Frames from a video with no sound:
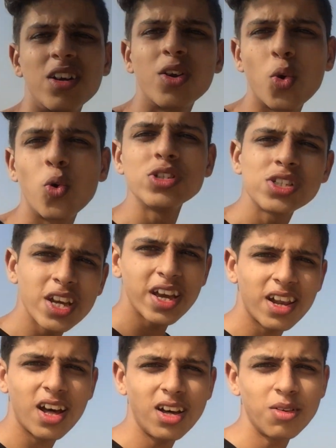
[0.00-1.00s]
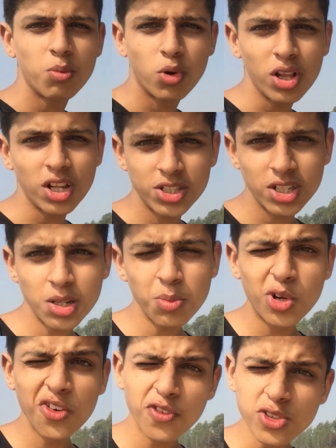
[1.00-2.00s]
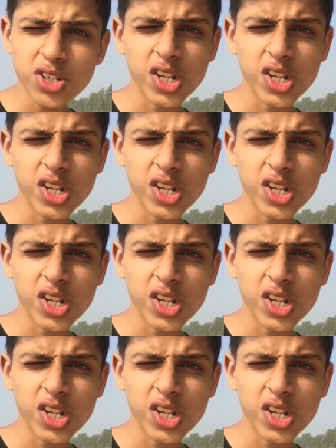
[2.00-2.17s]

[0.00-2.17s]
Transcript: ड्रोन से है ना बहुत अच्छे अच्छे ब्यूटीफुल